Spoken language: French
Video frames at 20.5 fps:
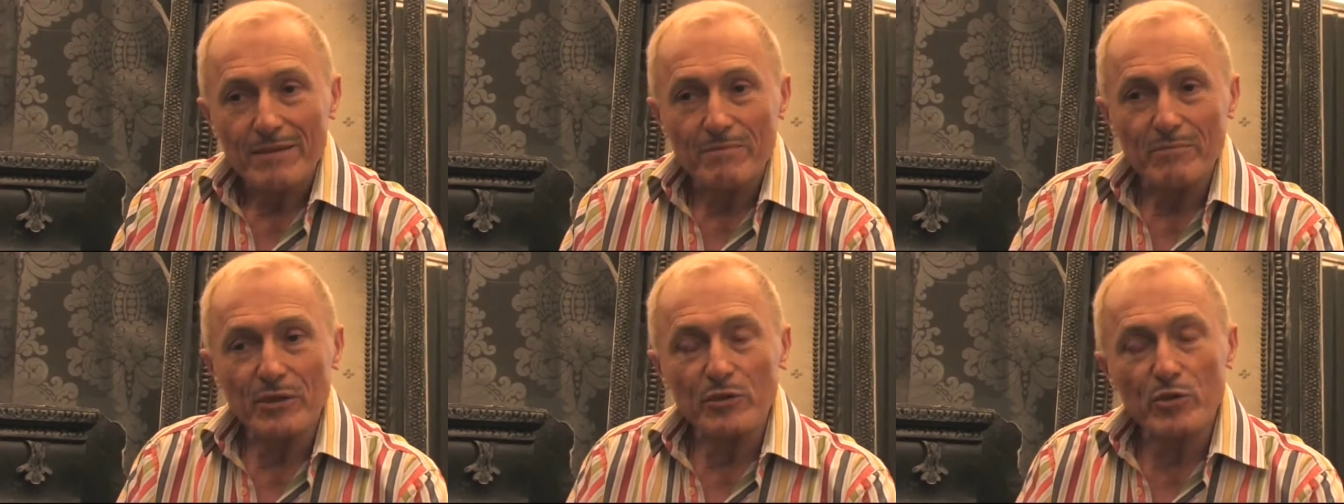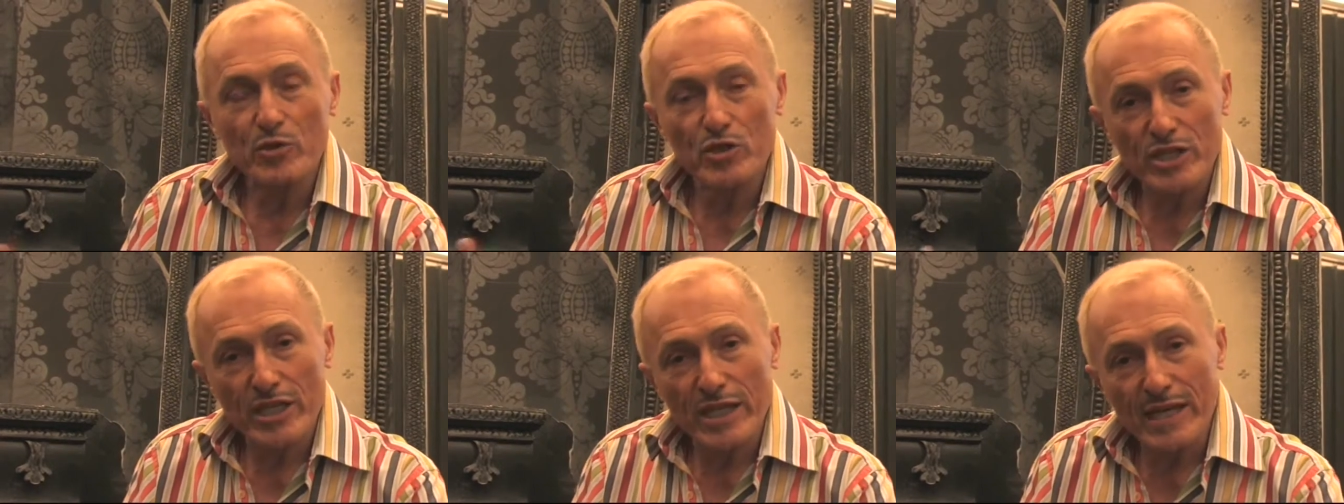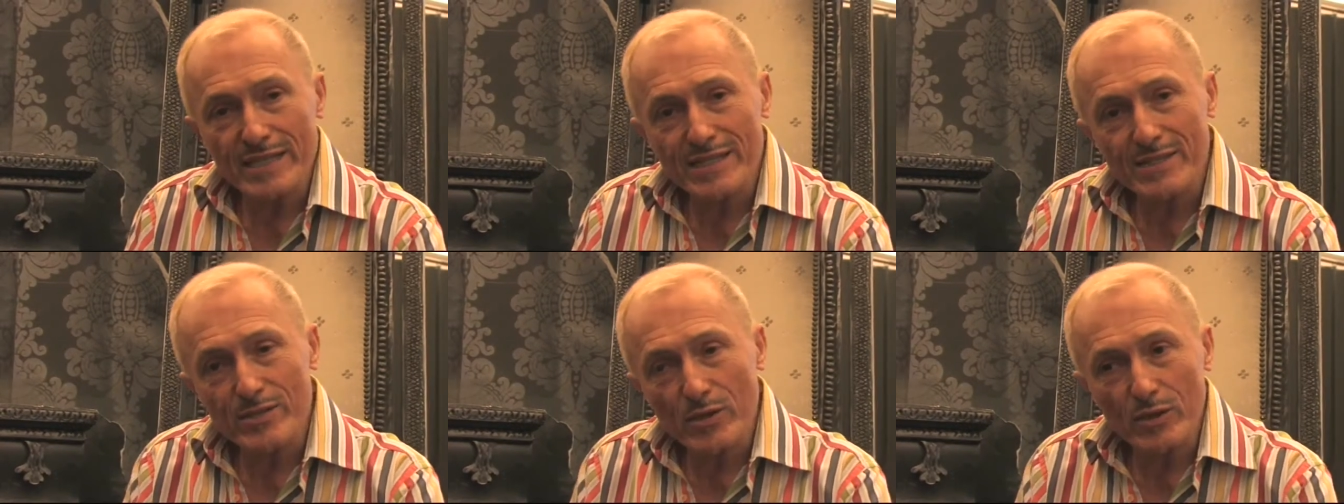mais de chez
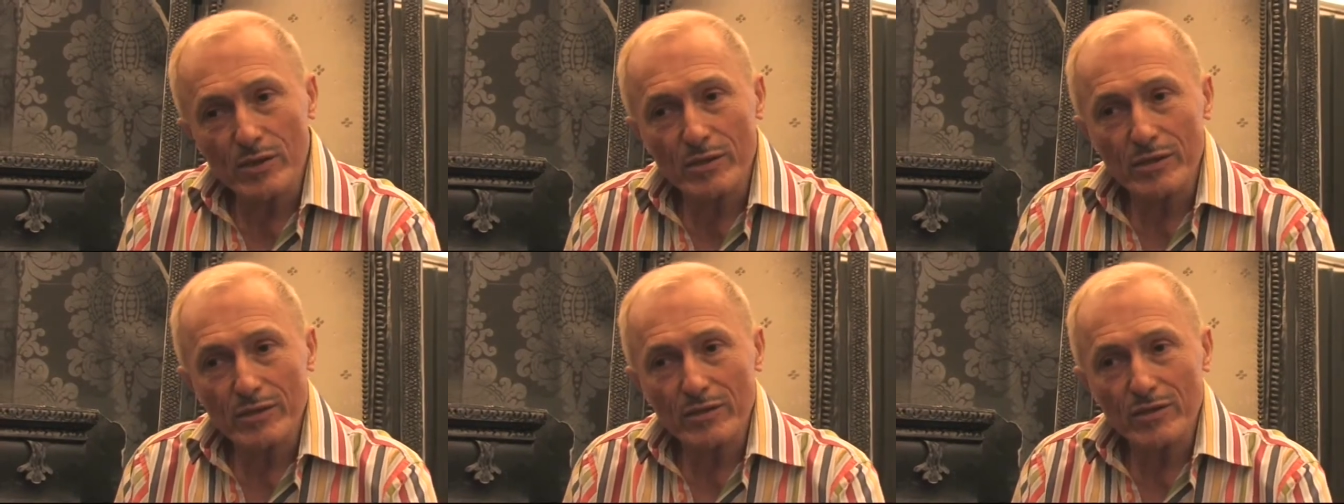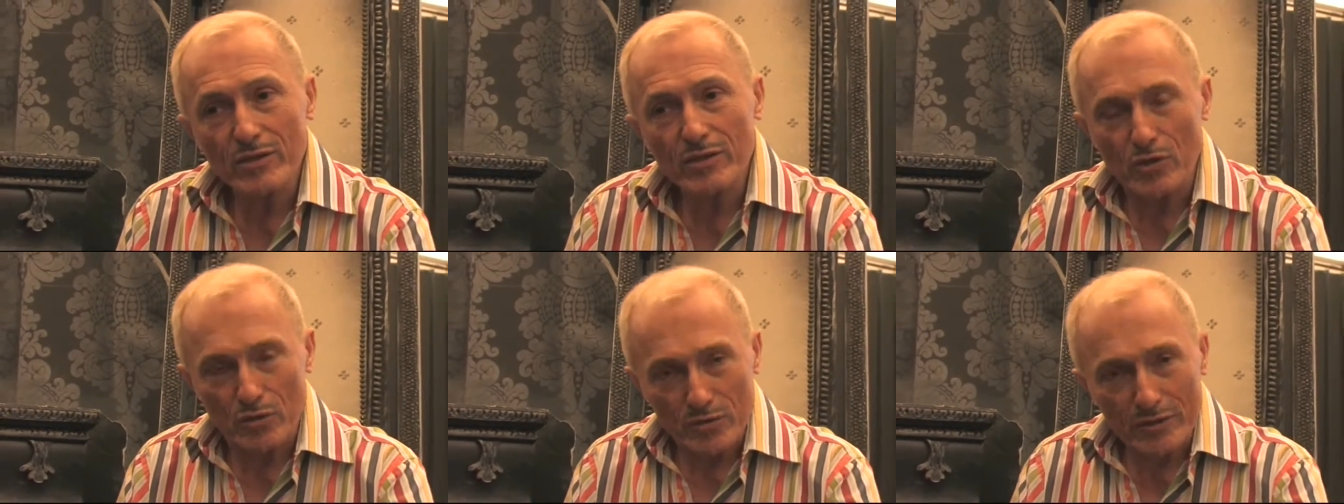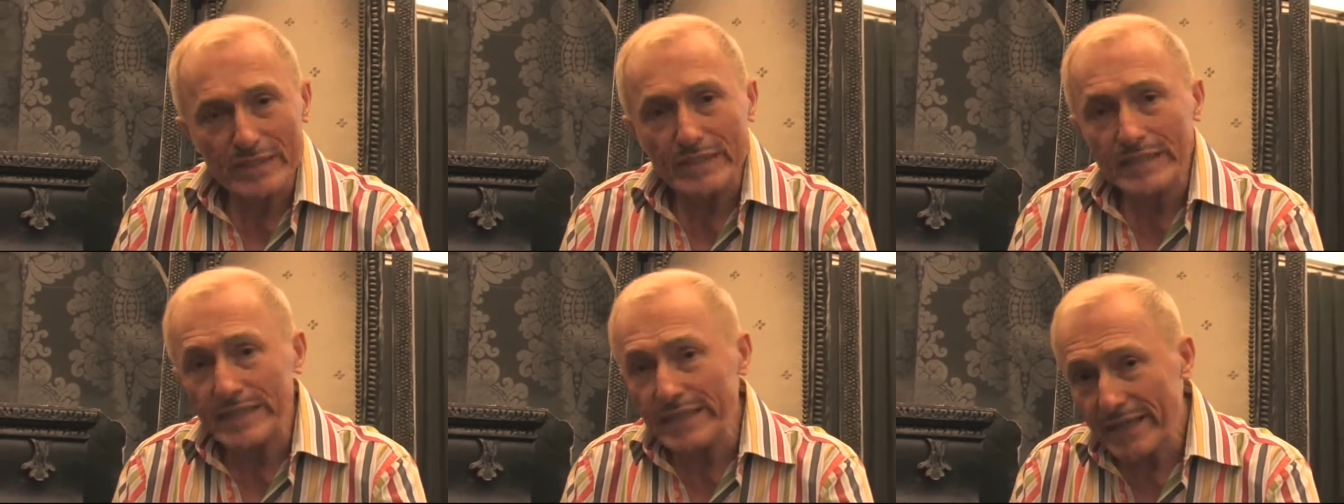Azor
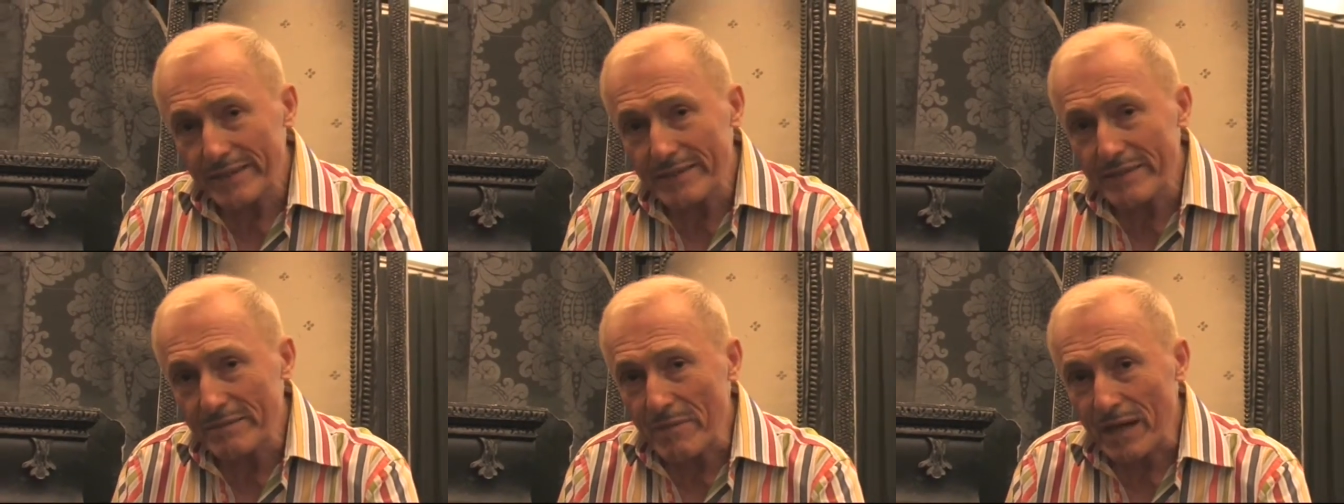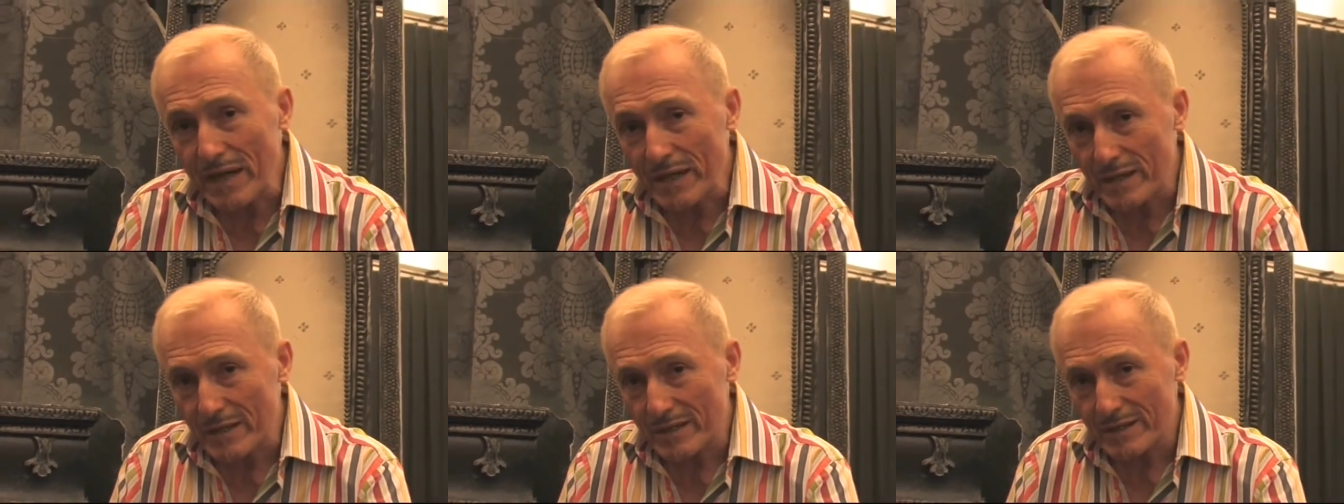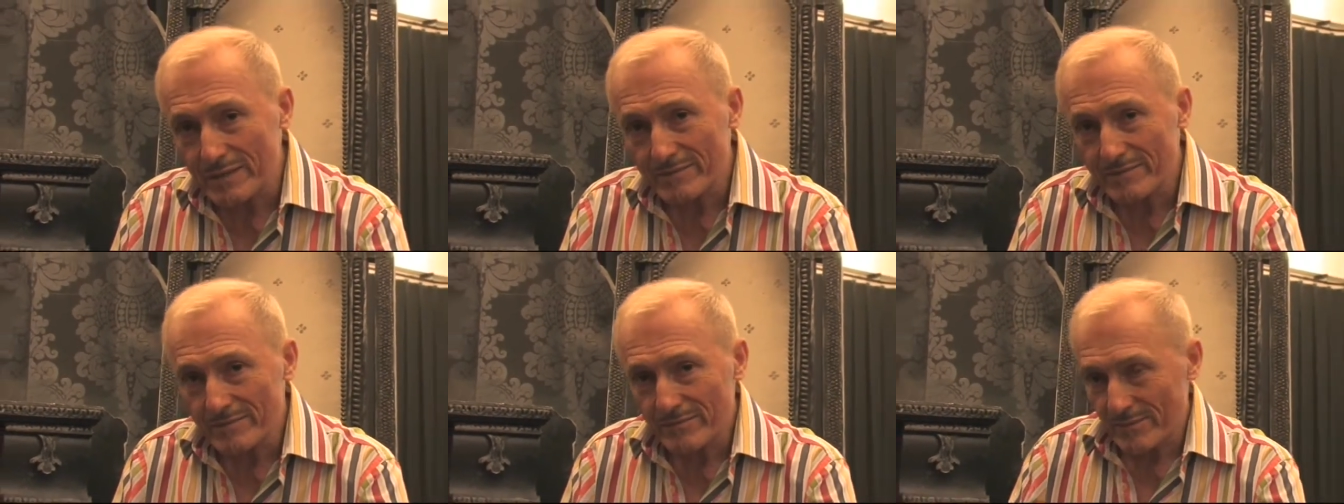quand il est animal,